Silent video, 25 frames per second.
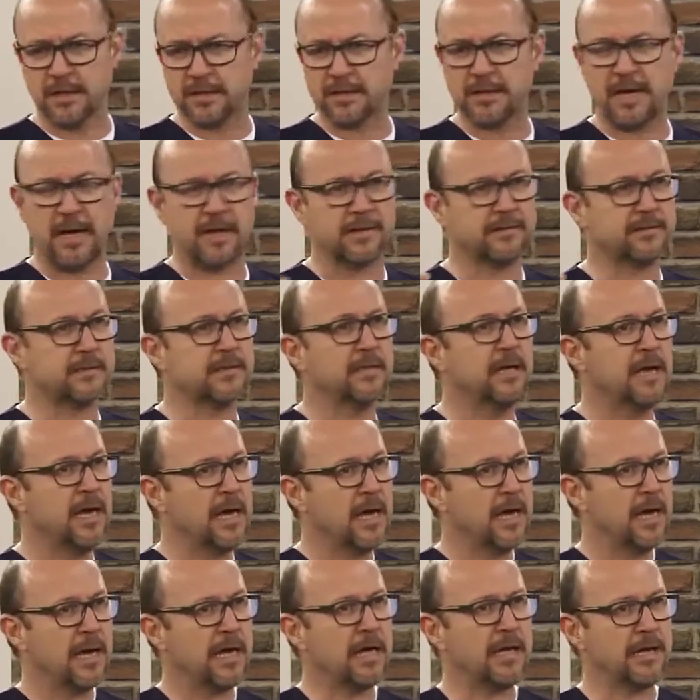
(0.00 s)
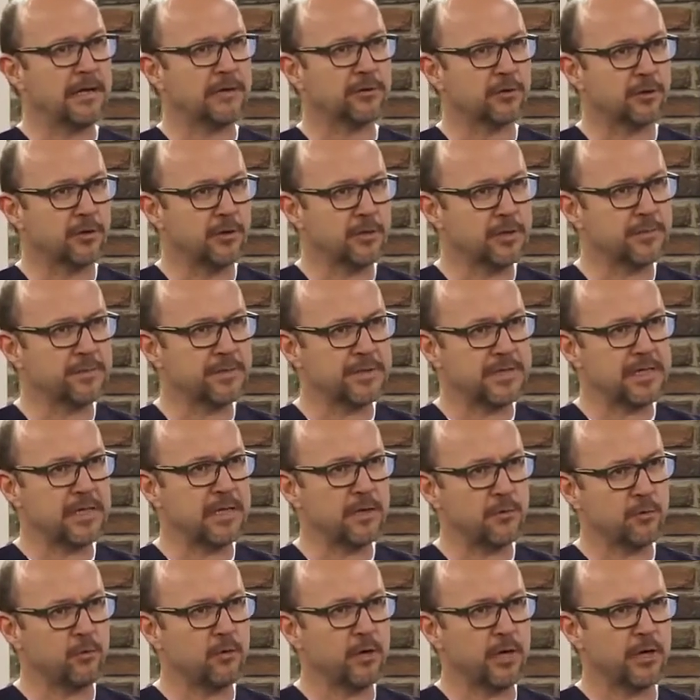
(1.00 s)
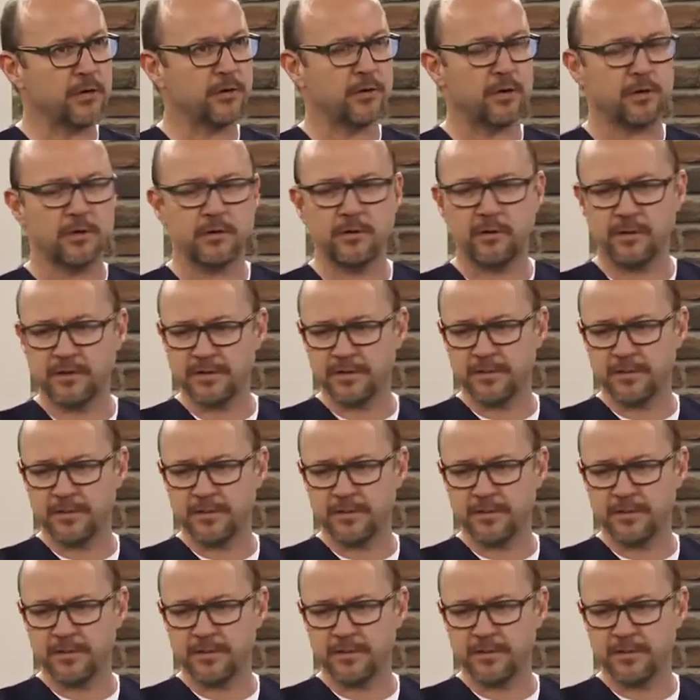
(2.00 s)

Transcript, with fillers: Hatta artık elektronik bize uyarıyor.